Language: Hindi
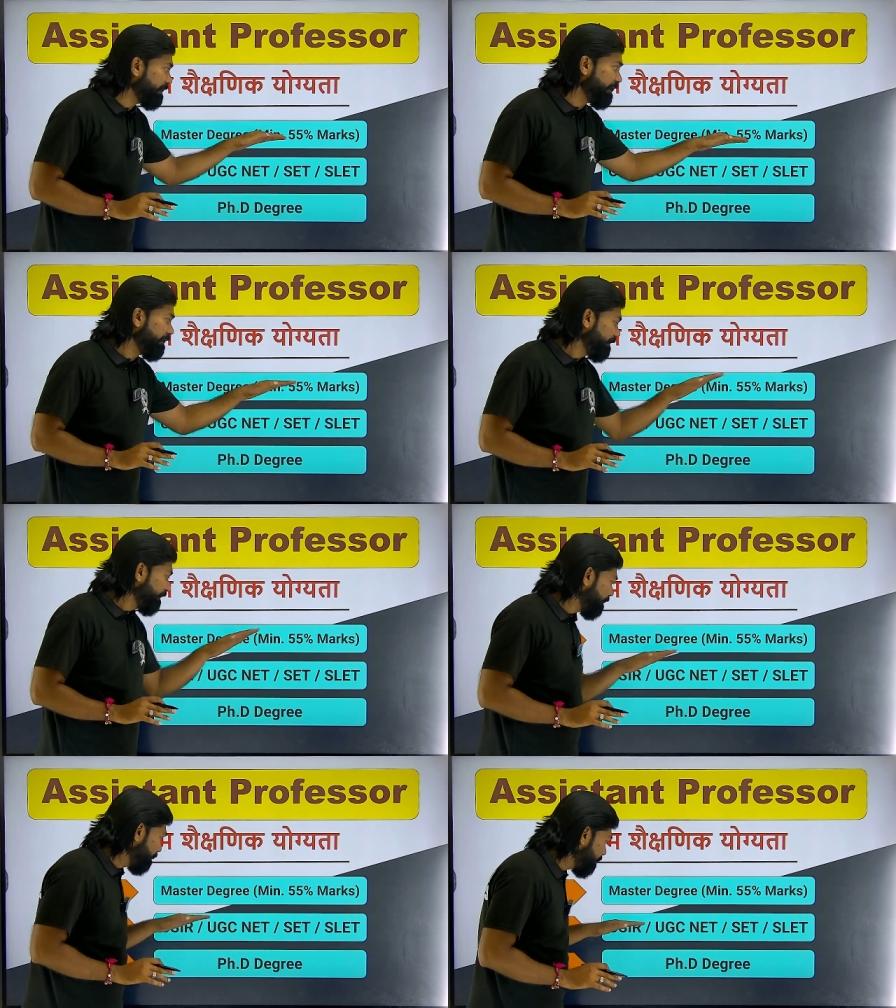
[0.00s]
डिग्री
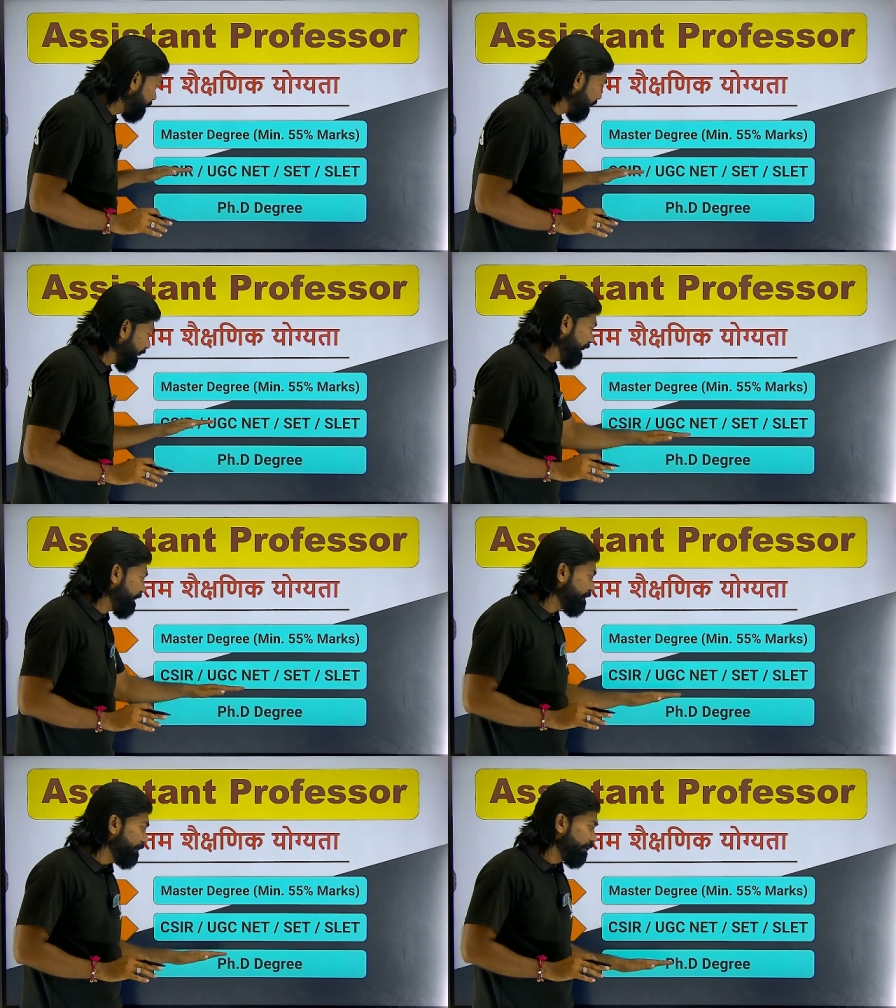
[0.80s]

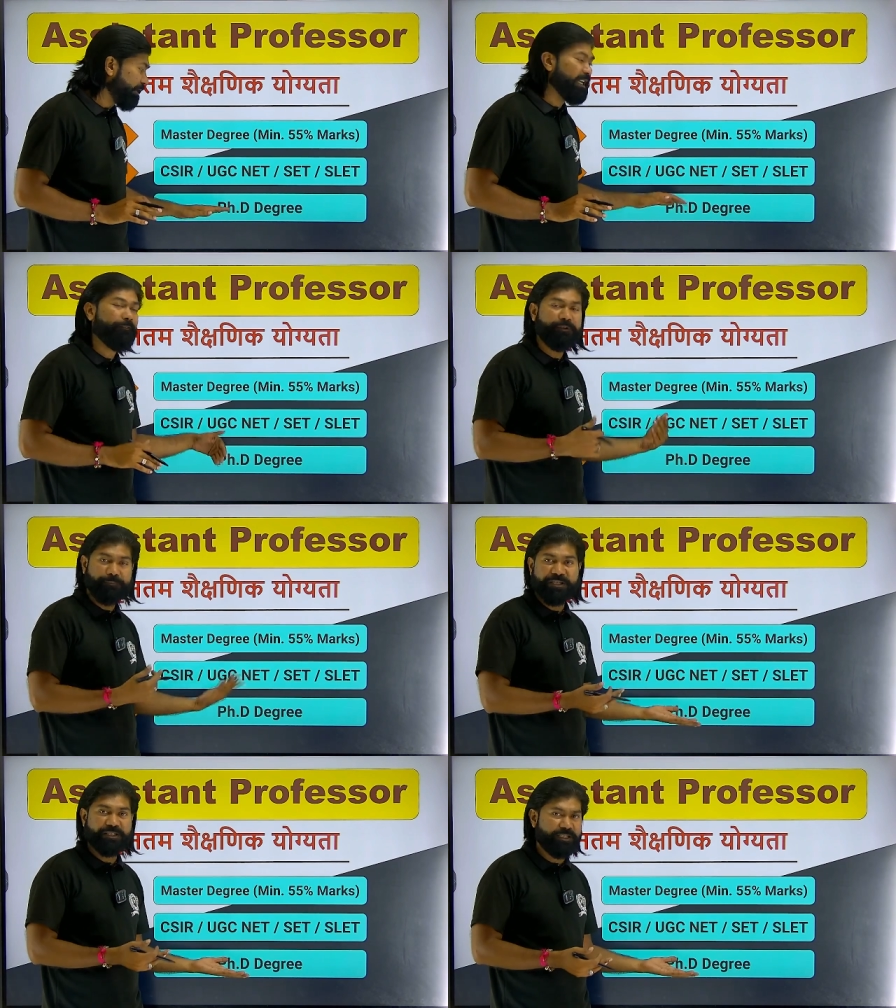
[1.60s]
नेट या फिर
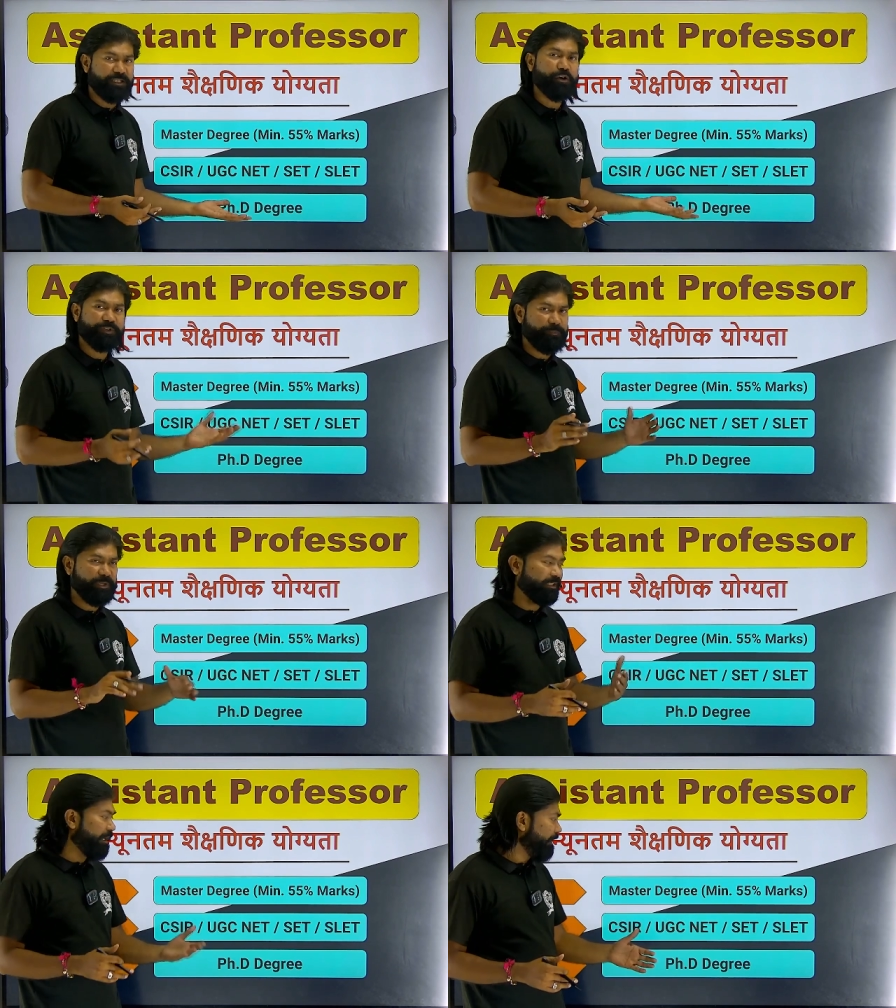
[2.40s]
पीएचडी के ऑप्शन में
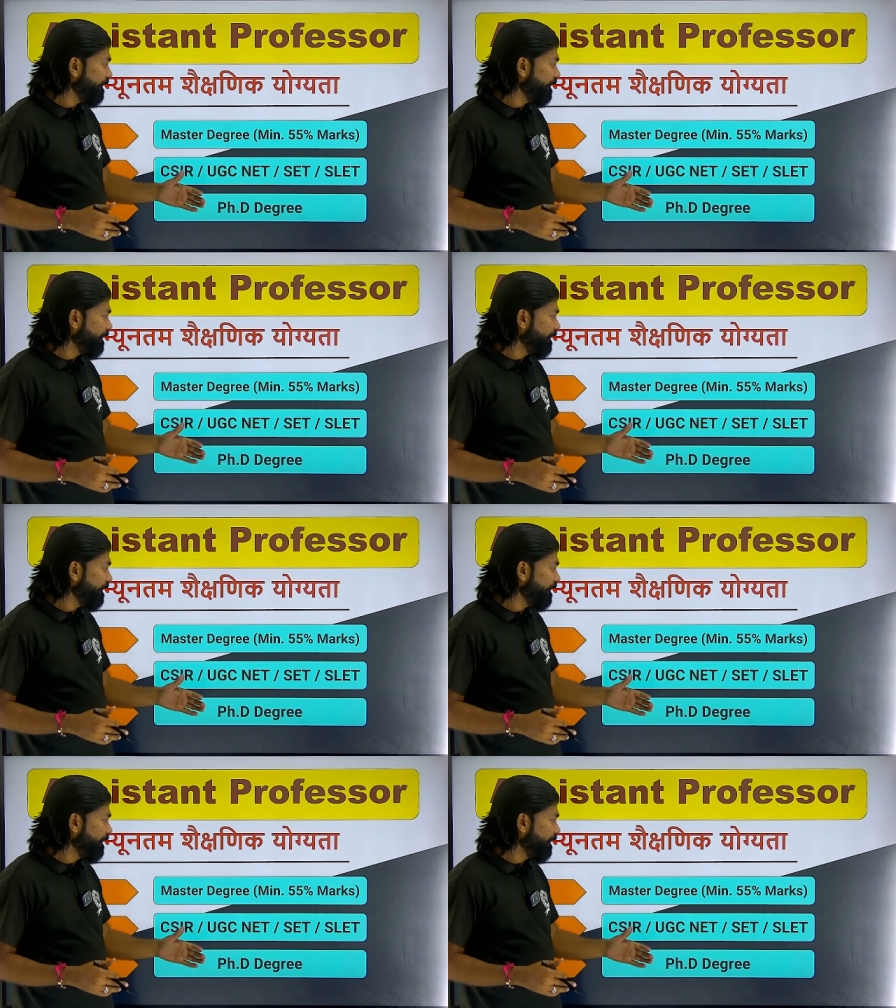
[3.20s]
रहता है